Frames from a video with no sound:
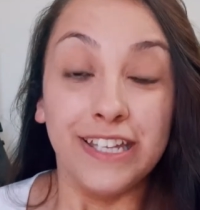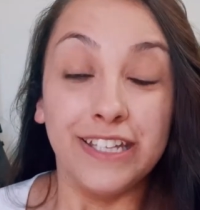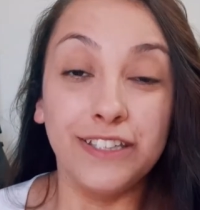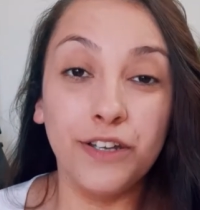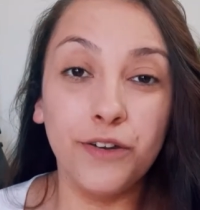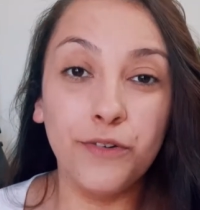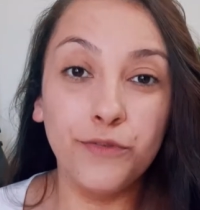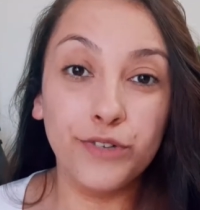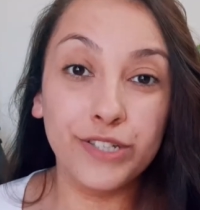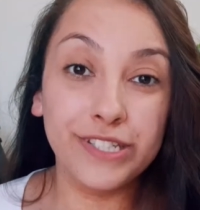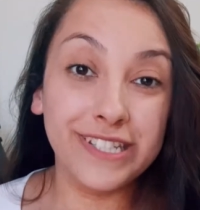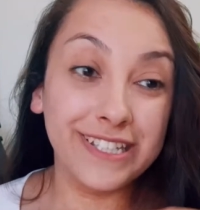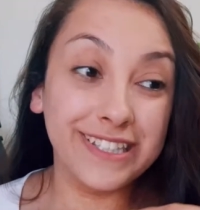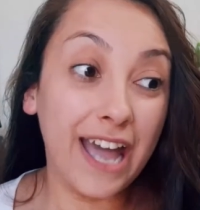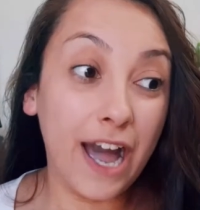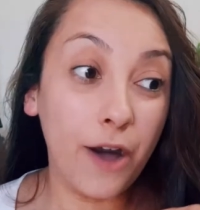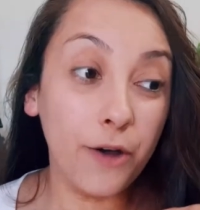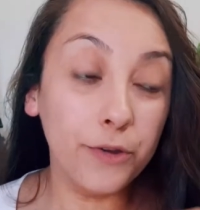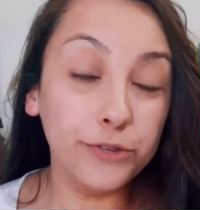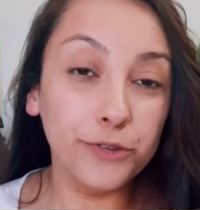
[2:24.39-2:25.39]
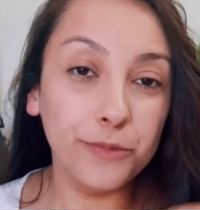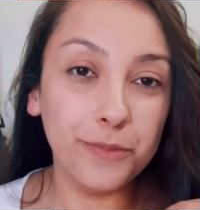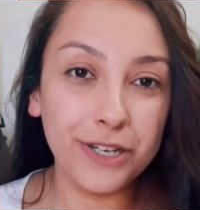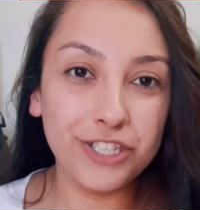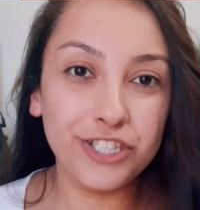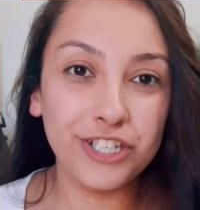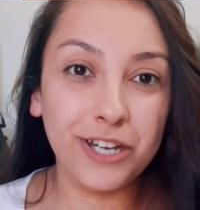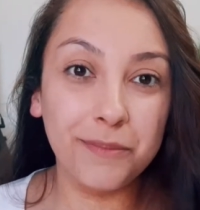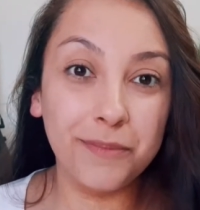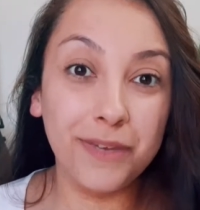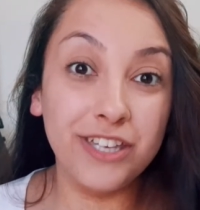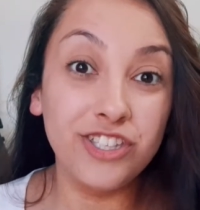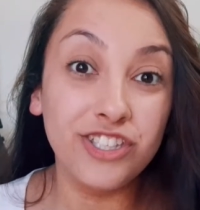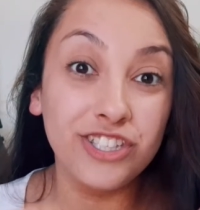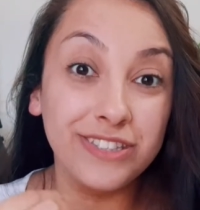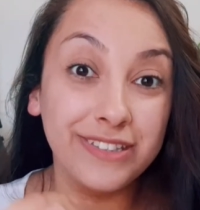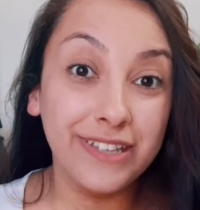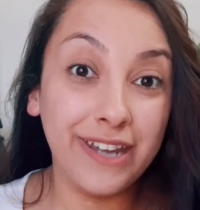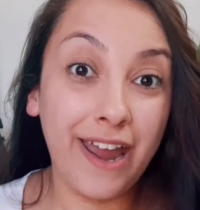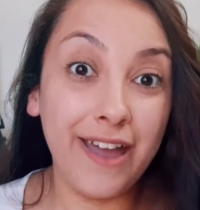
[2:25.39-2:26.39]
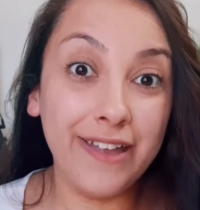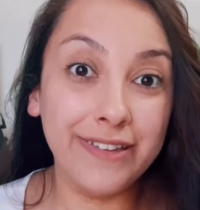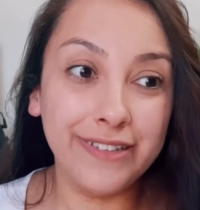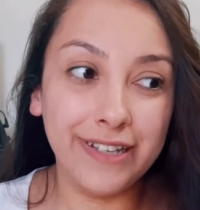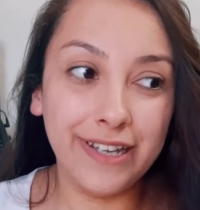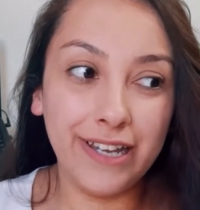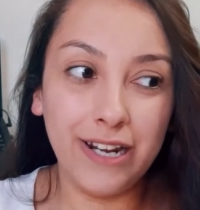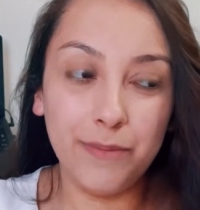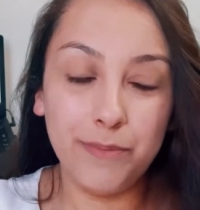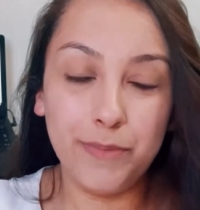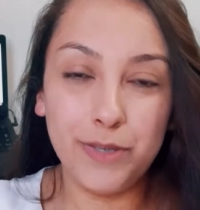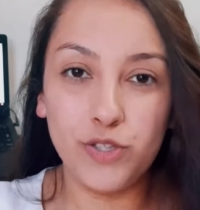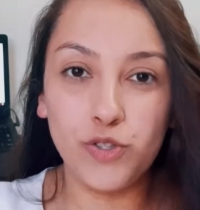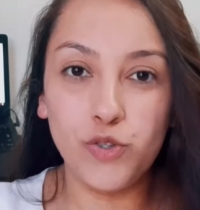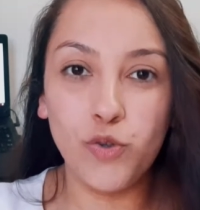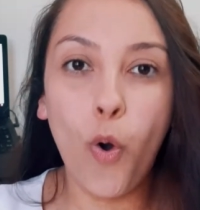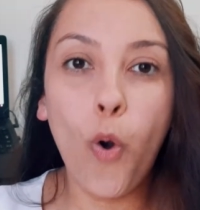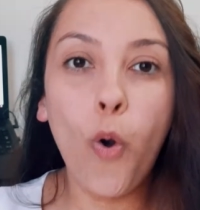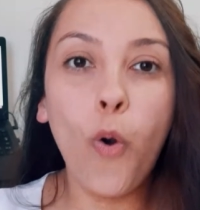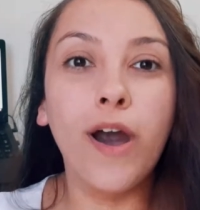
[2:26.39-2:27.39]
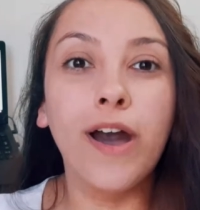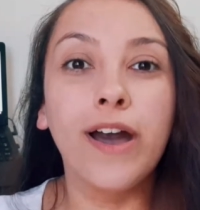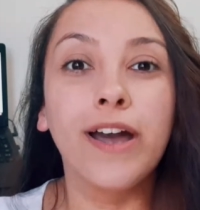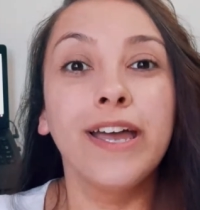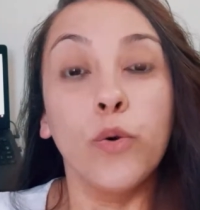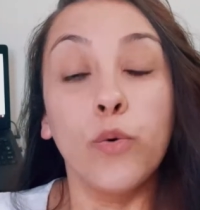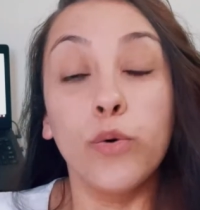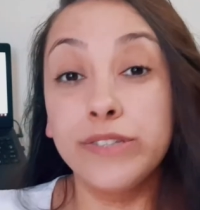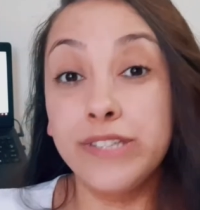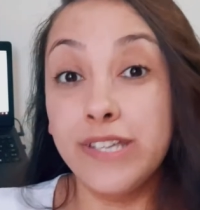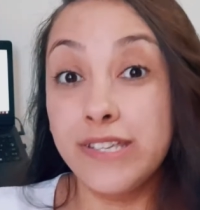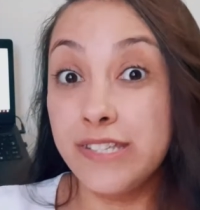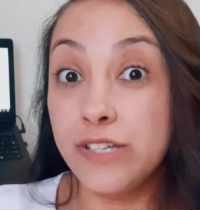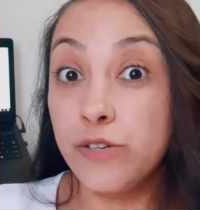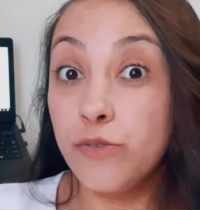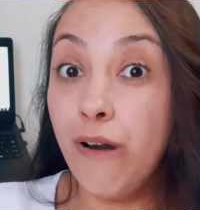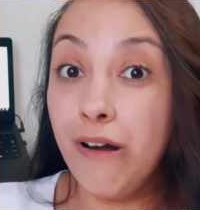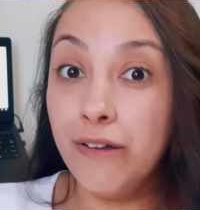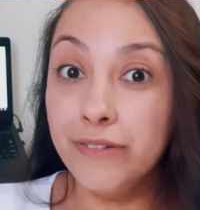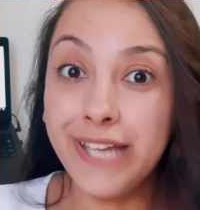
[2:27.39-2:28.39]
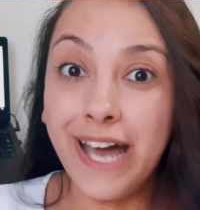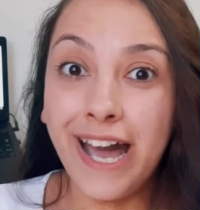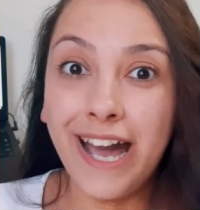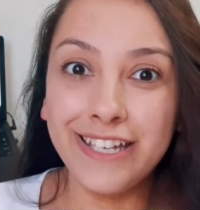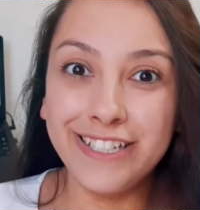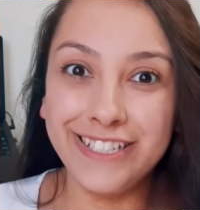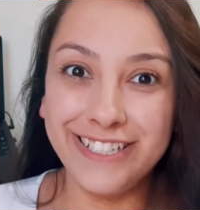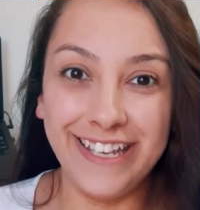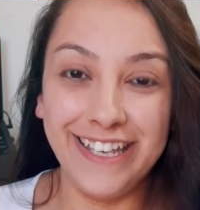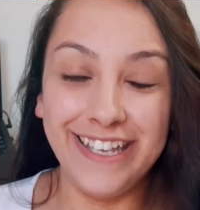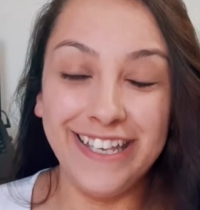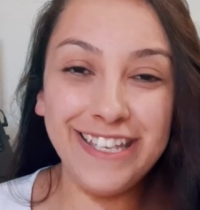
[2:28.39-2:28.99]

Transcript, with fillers: Então você automaticamente trata aquela pessoa com desigualdade.